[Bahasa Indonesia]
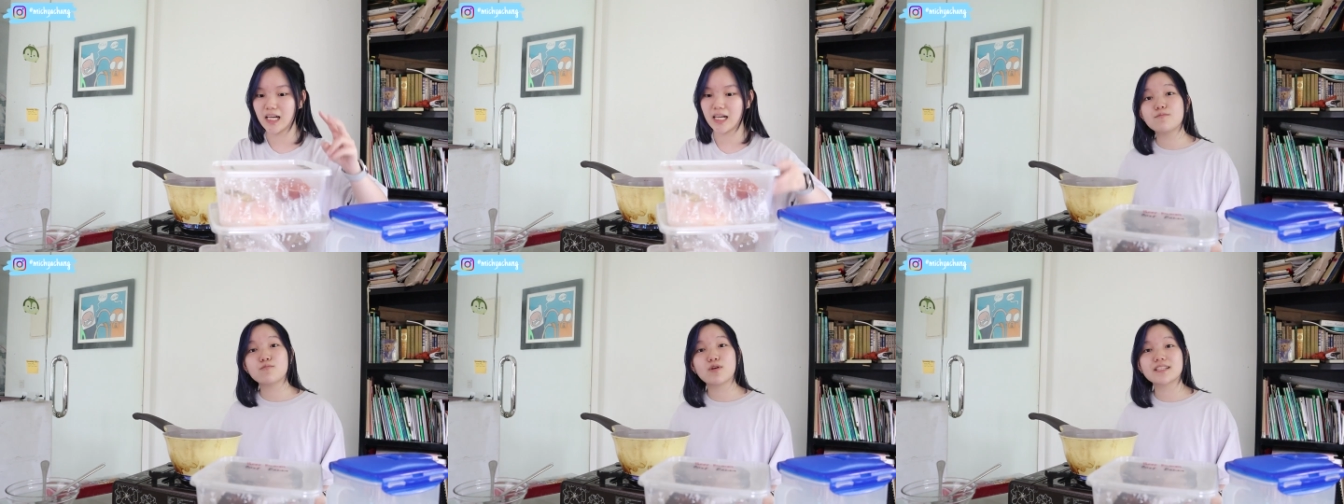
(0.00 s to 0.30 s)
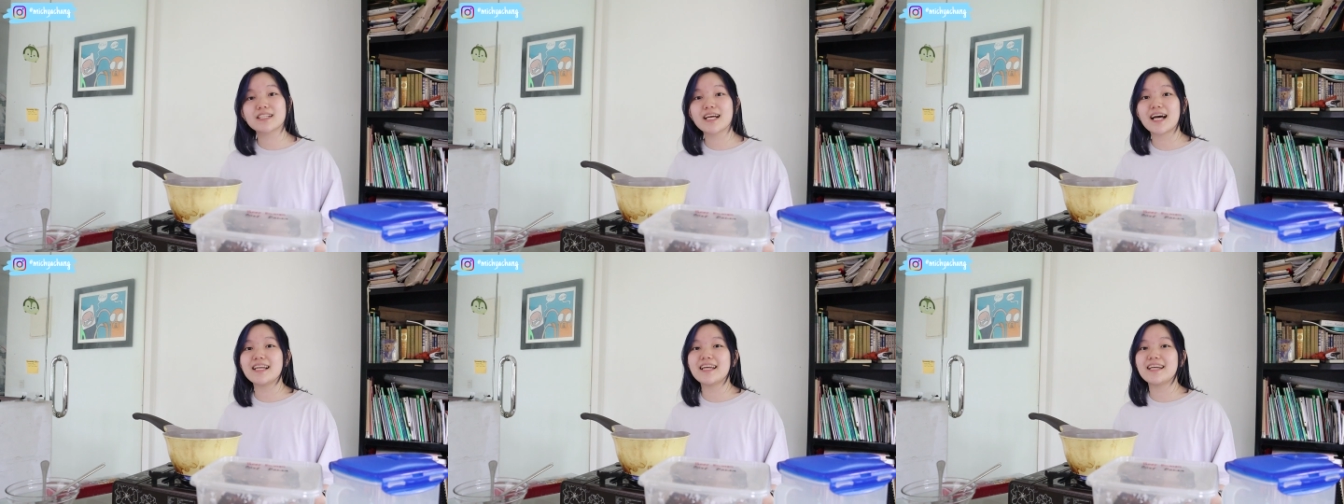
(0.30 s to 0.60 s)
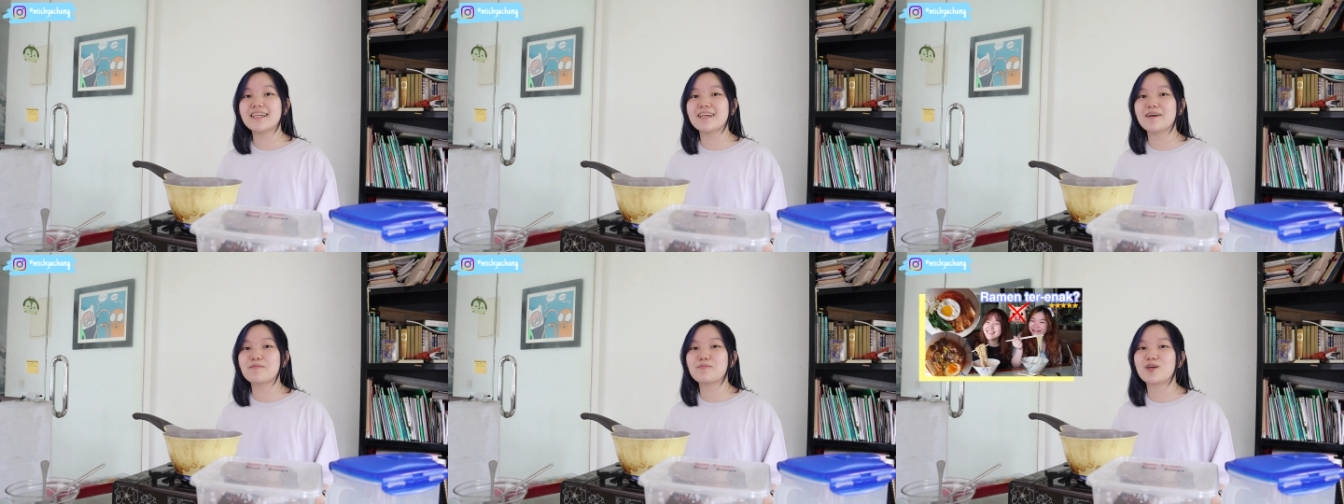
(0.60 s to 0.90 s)
dan buat
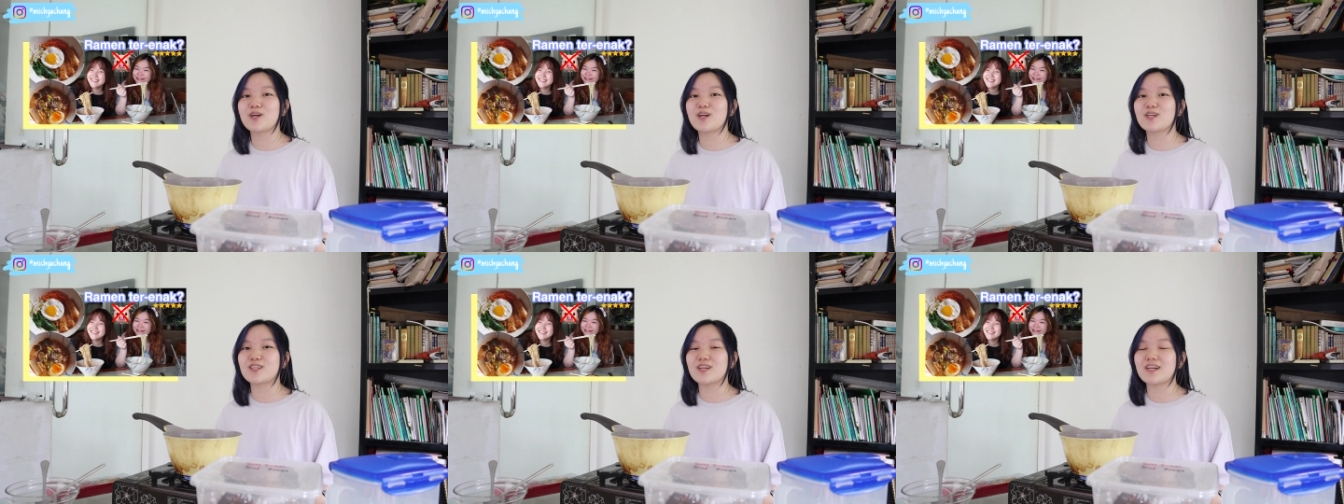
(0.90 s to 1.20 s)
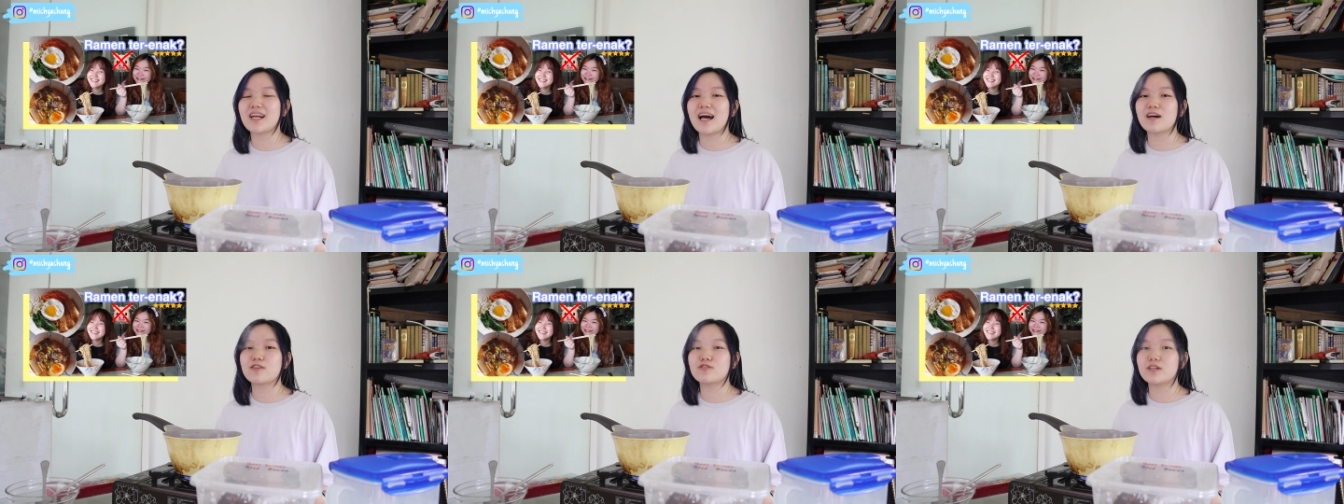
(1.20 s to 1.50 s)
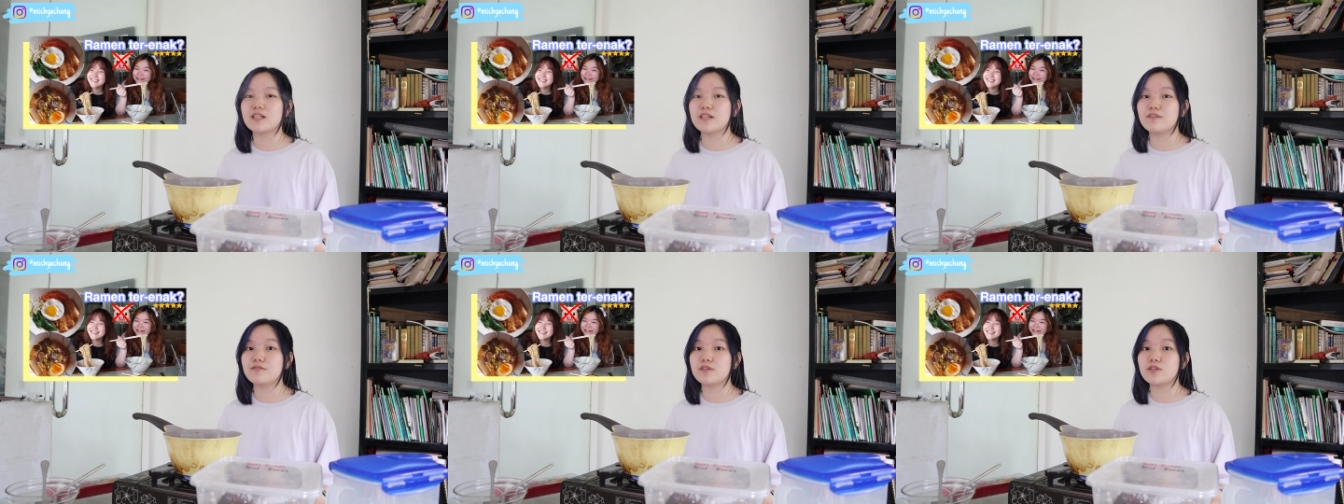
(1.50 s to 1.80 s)
kalian yang mau nonton aku
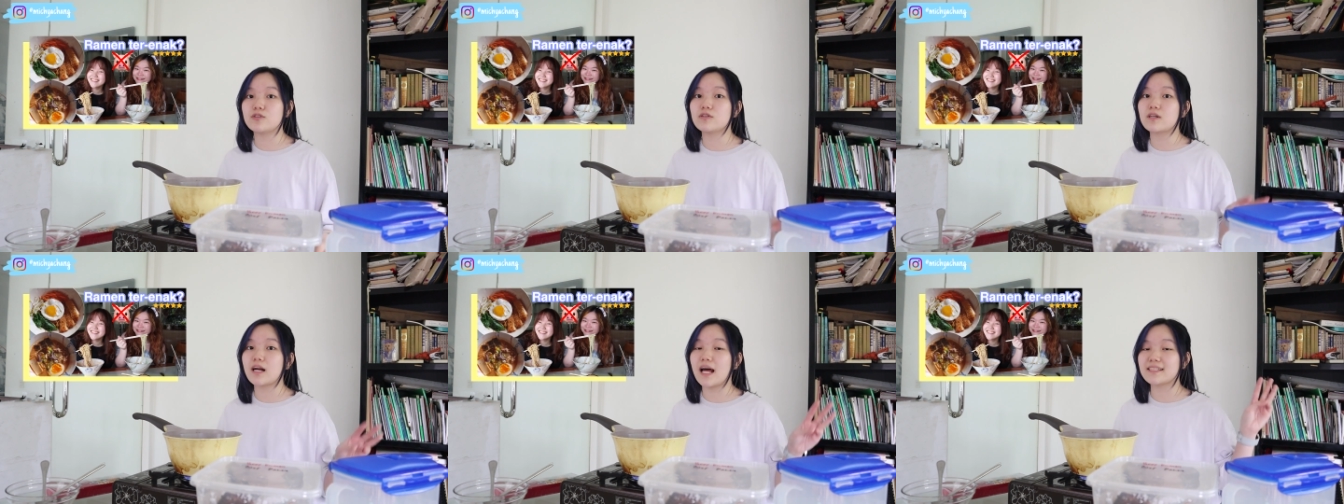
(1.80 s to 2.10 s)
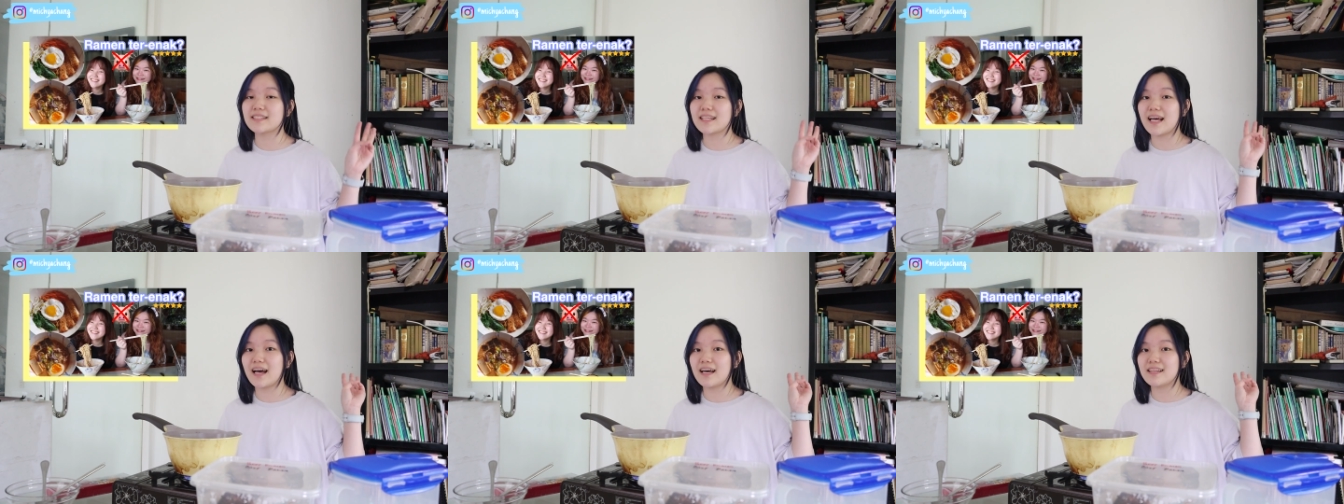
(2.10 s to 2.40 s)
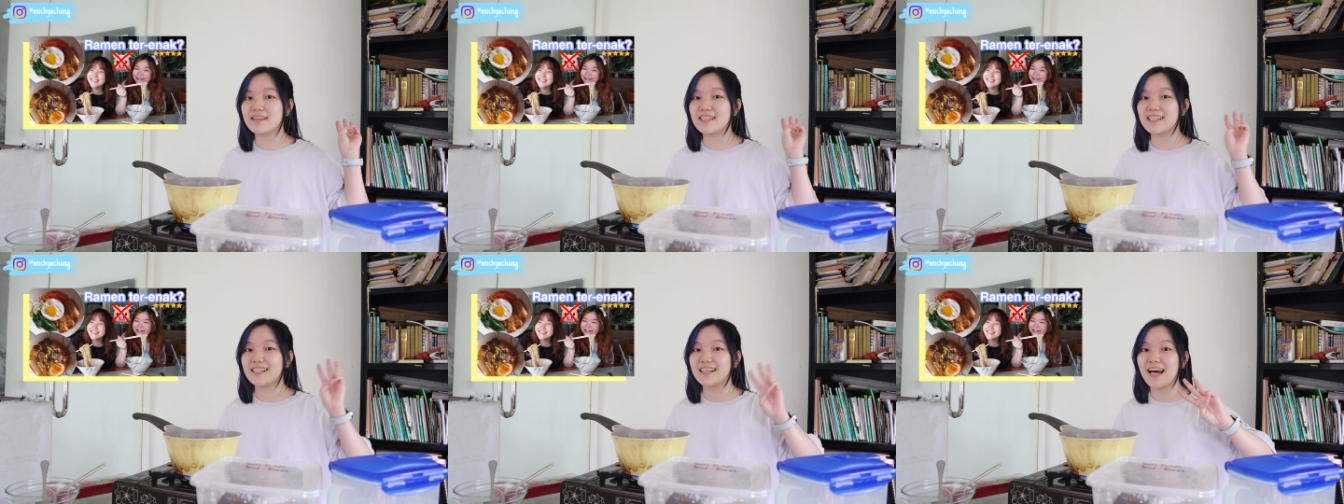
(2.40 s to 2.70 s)
review
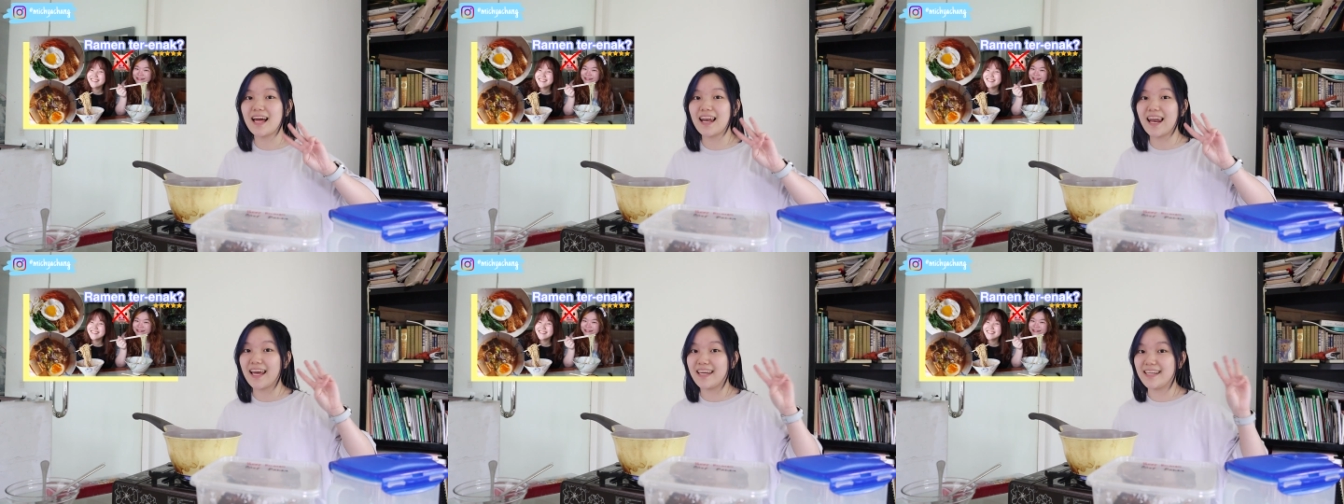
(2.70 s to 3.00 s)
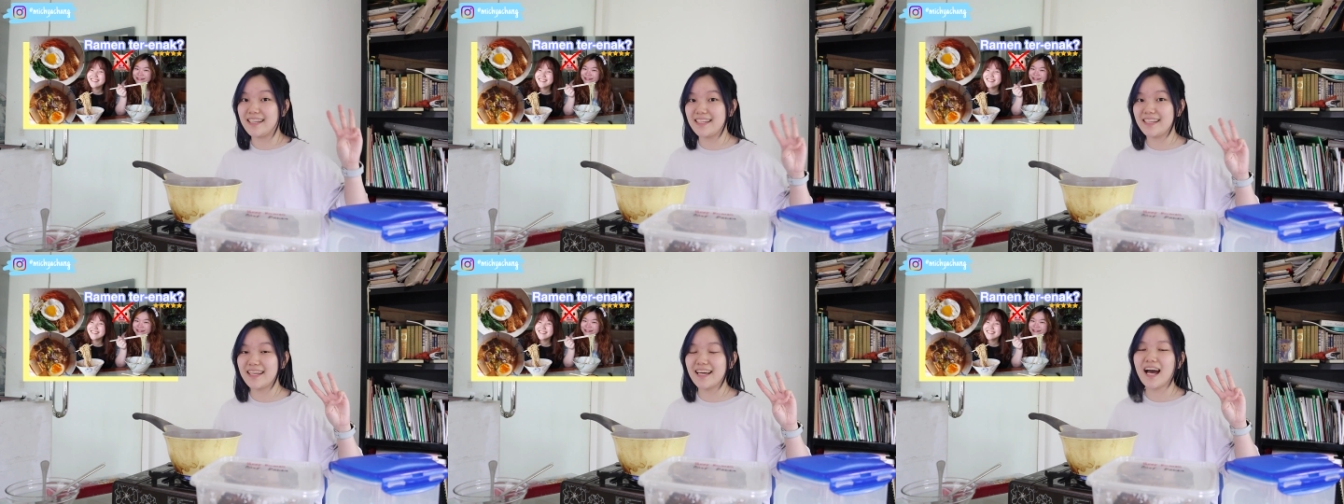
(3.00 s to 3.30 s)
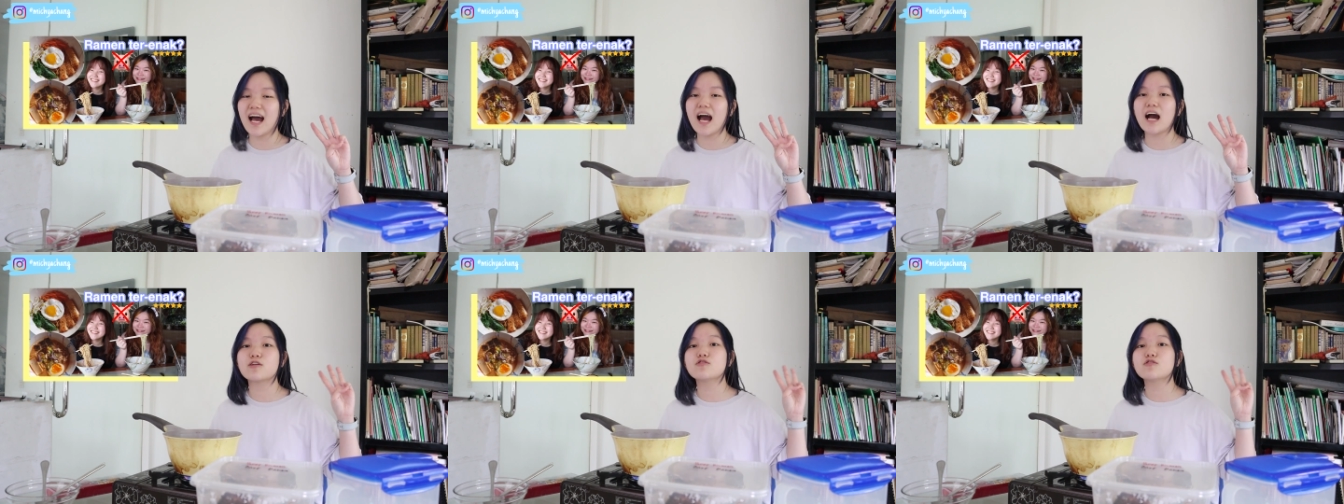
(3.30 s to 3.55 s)
rasa tiga lainnya